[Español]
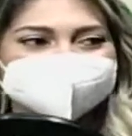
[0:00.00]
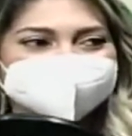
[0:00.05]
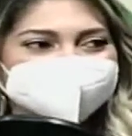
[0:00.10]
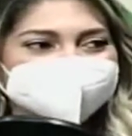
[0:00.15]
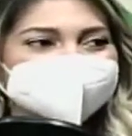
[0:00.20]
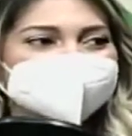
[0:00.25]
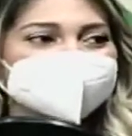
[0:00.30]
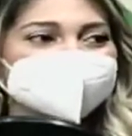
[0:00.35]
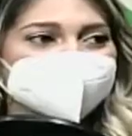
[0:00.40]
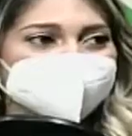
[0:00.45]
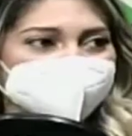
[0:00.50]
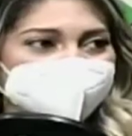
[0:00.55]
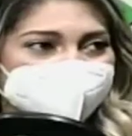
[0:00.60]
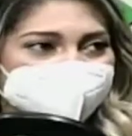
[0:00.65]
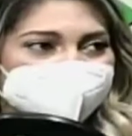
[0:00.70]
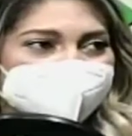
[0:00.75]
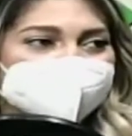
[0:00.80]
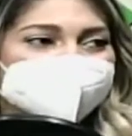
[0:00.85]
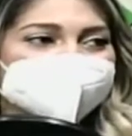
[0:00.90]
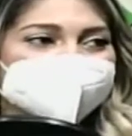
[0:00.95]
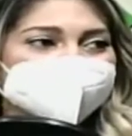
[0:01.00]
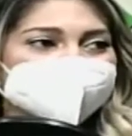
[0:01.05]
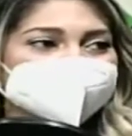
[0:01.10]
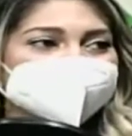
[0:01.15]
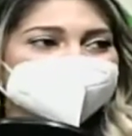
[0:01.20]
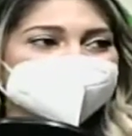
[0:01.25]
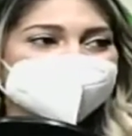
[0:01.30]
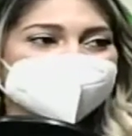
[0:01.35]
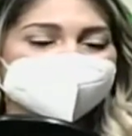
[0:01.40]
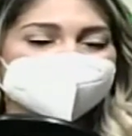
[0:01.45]

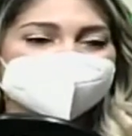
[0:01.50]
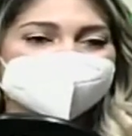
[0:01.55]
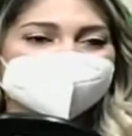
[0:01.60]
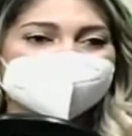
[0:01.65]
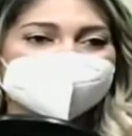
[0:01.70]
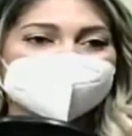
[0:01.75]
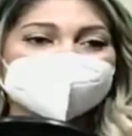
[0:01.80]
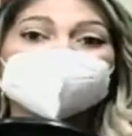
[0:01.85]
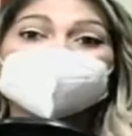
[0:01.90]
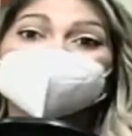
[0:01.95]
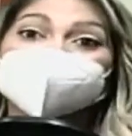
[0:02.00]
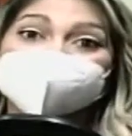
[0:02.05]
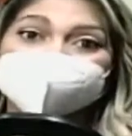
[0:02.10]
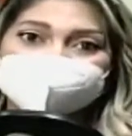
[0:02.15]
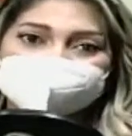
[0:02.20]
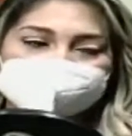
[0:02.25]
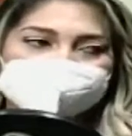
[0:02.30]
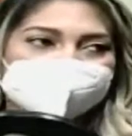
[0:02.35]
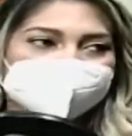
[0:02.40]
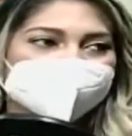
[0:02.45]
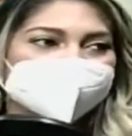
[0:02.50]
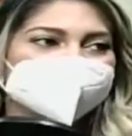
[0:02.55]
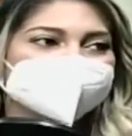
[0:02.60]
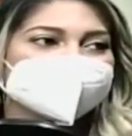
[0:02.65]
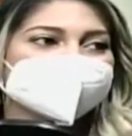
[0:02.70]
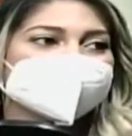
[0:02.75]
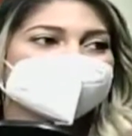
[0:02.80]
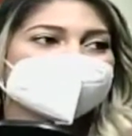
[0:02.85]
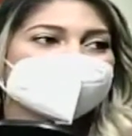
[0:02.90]
psicológicas, este, cognitivas